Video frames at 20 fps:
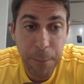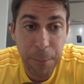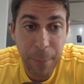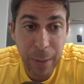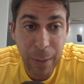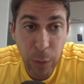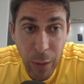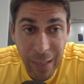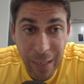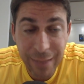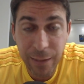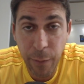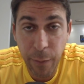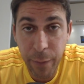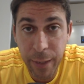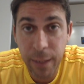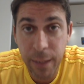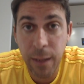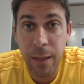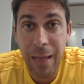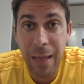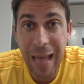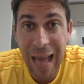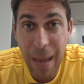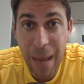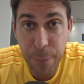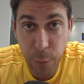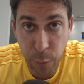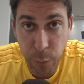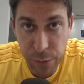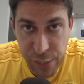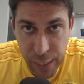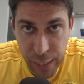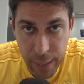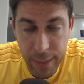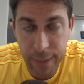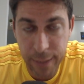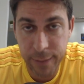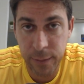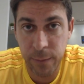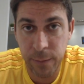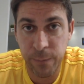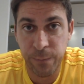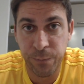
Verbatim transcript: pero hay que saber aprovecharlas.